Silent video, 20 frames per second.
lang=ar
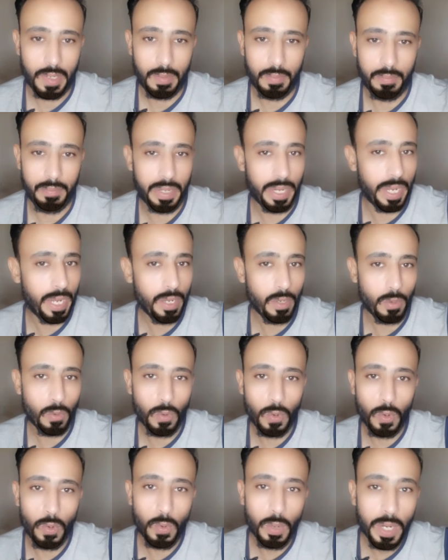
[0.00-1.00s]
من حق
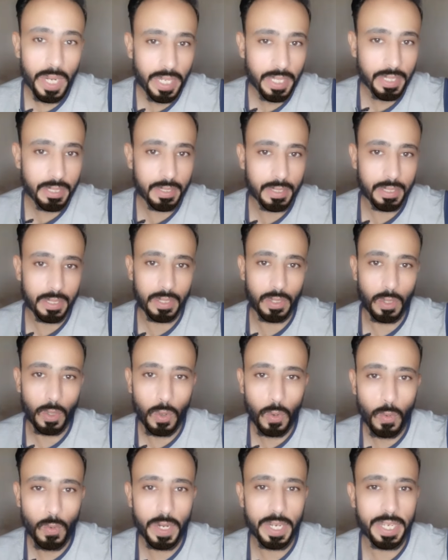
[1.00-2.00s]
كل واحد ان
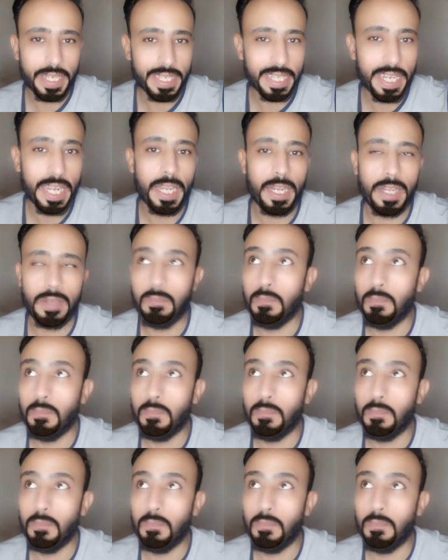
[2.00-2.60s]
هو يحلم